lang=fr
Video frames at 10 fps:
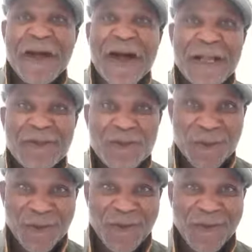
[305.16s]
À
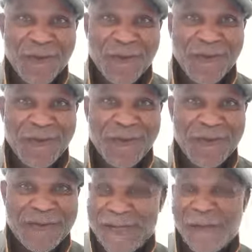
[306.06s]
deux,
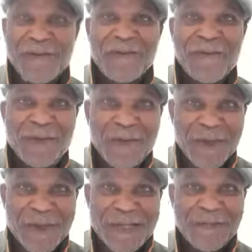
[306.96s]
ils ont formé
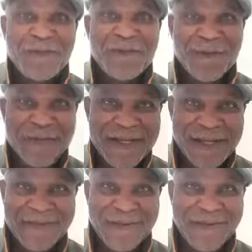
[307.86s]
une équipe
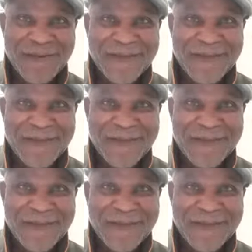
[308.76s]
formidable.